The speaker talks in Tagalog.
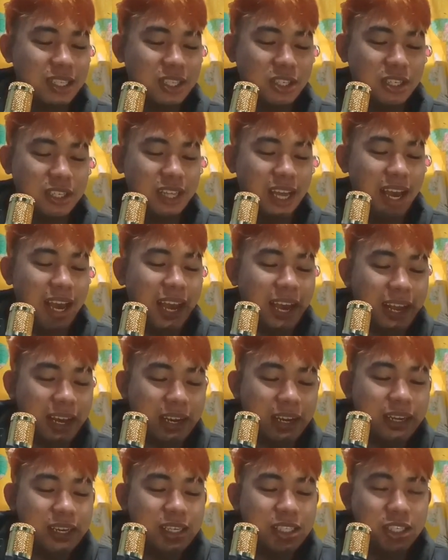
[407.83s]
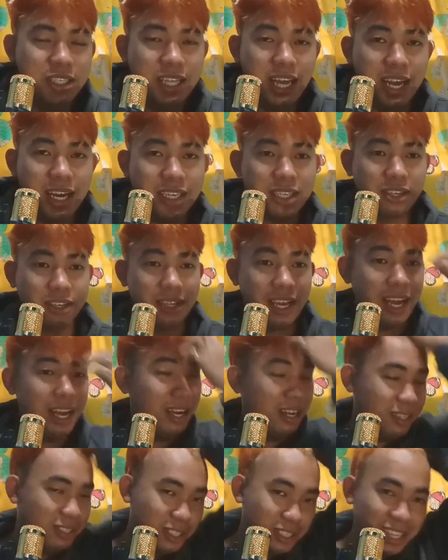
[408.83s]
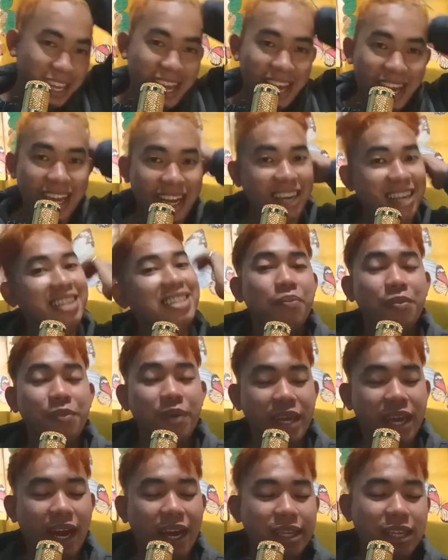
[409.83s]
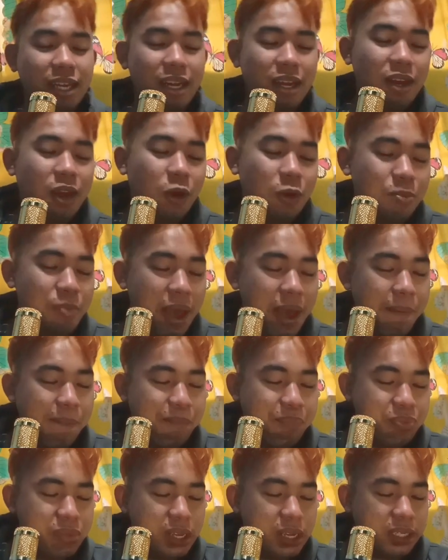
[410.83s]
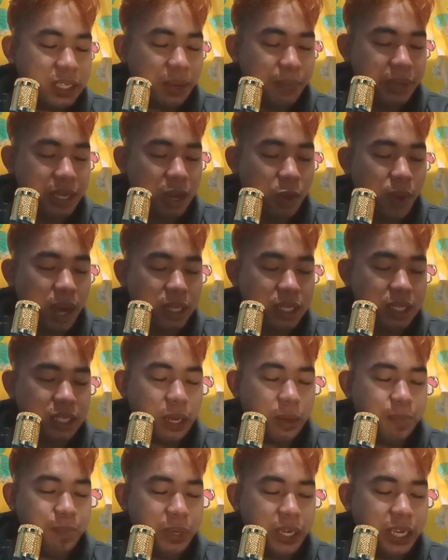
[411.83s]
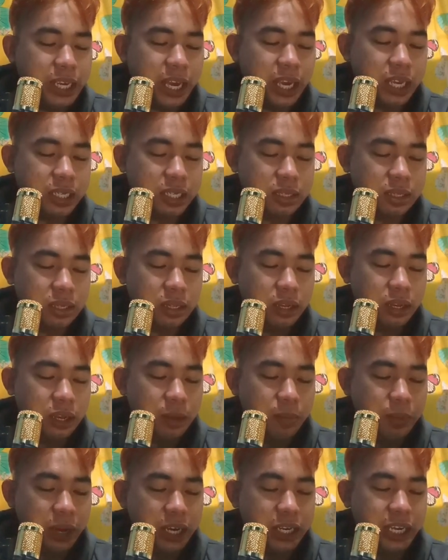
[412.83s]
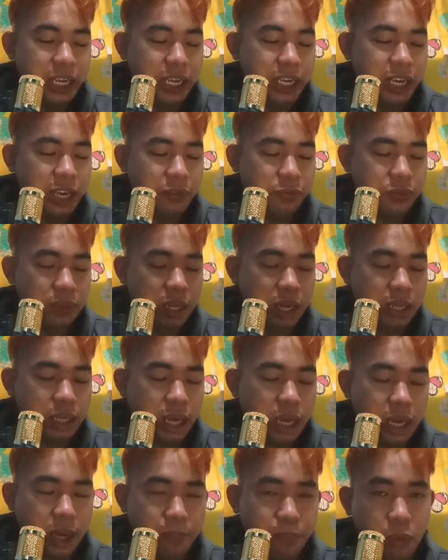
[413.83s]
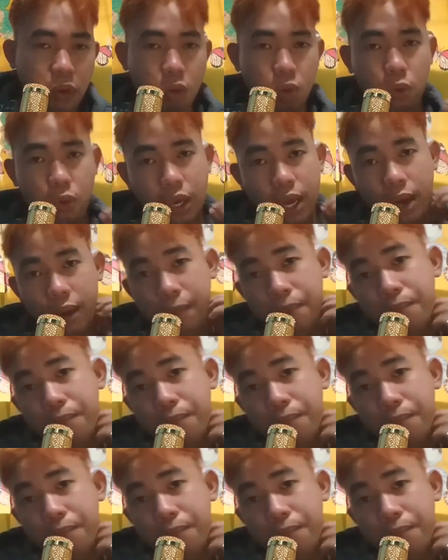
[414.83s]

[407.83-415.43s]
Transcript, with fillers: Junel. Junel Escudero. Eh. Junel, bigyan kita ng load, be. Sabi niya, what is the biggest birthday gift na natanggap mo, kuya?